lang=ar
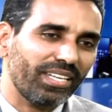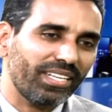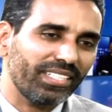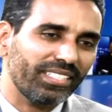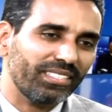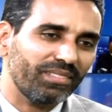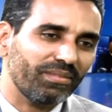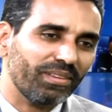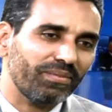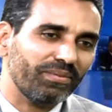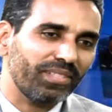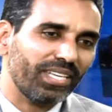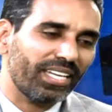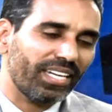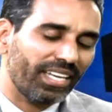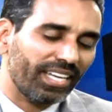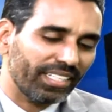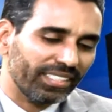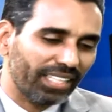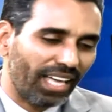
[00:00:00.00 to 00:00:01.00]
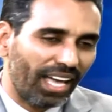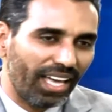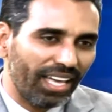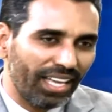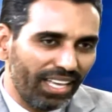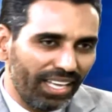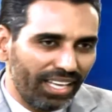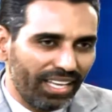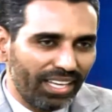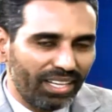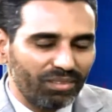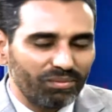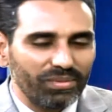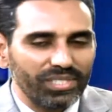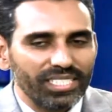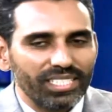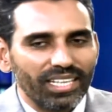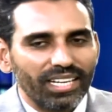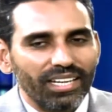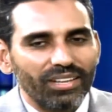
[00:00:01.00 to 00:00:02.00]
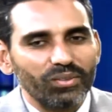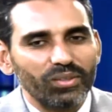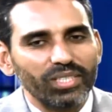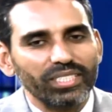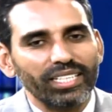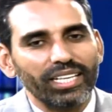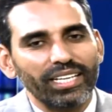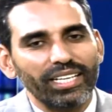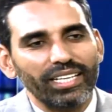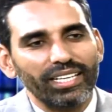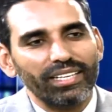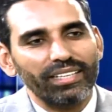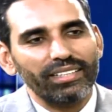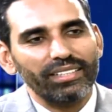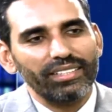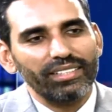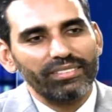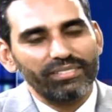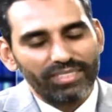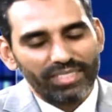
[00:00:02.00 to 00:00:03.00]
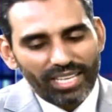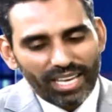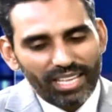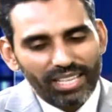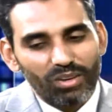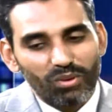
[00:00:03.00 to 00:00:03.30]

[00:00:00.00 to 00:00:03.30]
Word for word: أنا اهتمامي أن أضع المسألة الوطنية في هذا